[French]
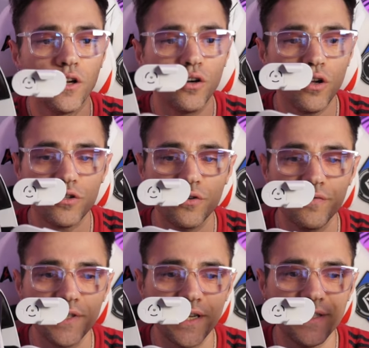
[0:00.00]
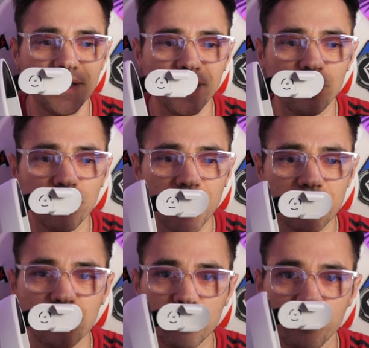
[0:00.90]
lorsque vous allez serrer le
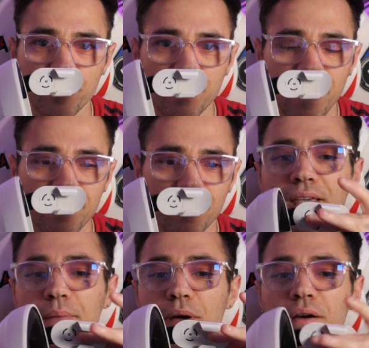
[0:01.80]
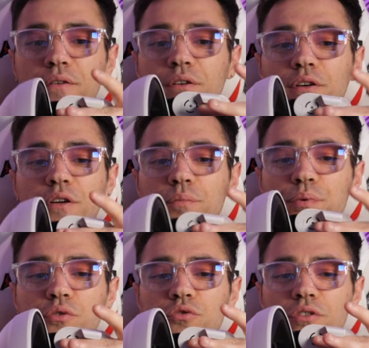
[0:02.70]
casque sur votre tête, et eh ben, euh,
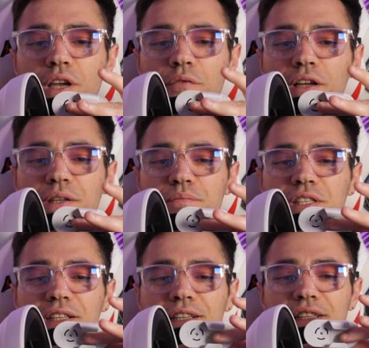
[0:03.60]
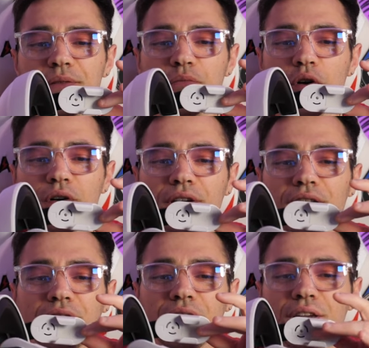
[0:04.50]
peut toujours y avoir des petits glissements
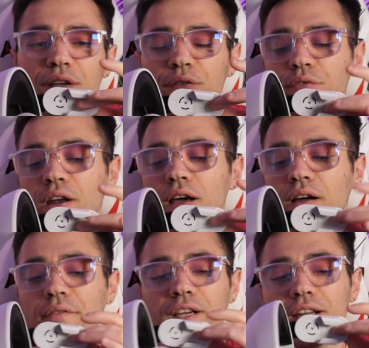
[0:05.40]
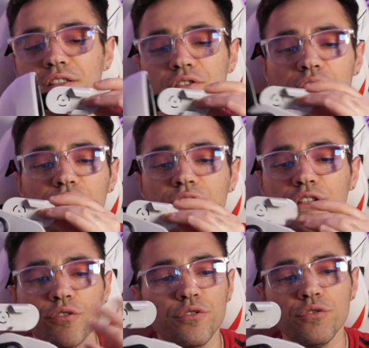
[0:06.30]
et voilà, avec la sangle
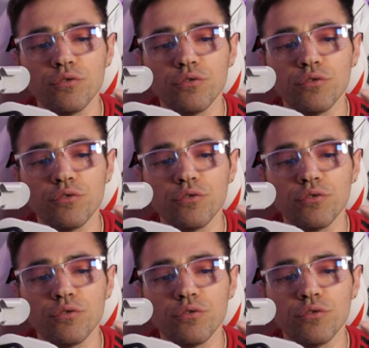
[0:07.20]
qui recule.